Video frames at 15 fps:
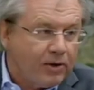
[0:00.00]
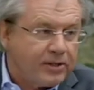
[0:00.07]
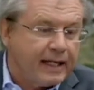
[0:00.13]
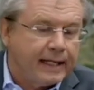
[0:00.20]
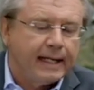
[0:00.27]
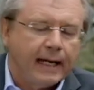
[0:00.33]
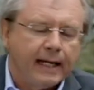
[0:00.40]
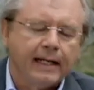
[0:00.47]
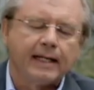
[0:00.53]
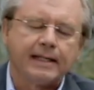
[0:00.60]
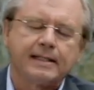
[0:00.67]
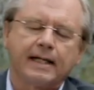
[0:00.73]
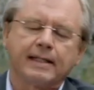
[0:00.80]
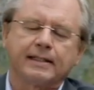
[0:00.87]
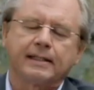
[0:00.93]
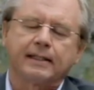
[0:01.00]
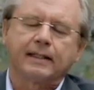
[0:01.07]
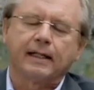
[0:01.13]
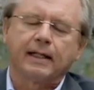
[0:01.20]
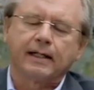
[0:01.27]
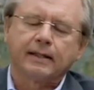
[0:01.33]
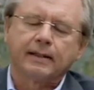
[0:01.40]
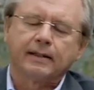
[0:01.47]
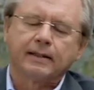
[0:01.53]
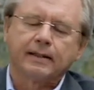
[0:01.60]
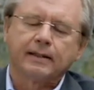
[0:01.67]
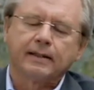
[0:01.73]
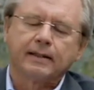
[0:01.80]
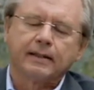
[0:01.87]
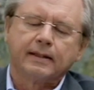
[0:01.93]
auseinandersetzen kann.
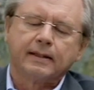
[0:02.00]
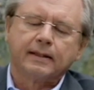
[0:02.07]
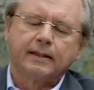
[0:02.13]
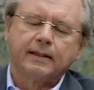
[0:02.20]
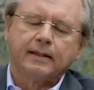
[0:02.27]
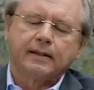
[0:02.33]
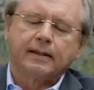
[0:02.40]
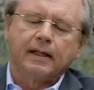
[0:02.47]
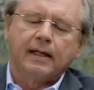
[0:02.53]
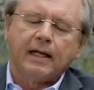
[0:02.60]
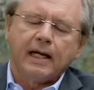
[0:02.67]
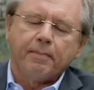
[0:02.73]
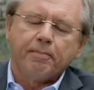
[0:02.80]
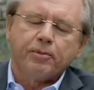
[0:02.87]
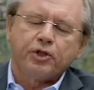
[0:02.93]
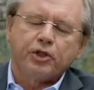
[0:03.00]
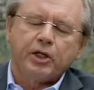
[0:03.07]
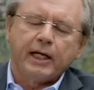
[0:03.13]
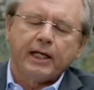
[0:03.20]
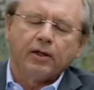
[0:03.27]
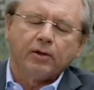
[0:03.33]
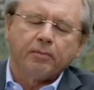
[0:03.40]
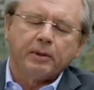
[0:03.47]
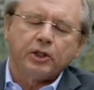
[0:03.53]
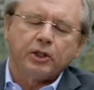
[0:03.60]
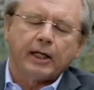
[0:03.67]
Daneben stehen und mich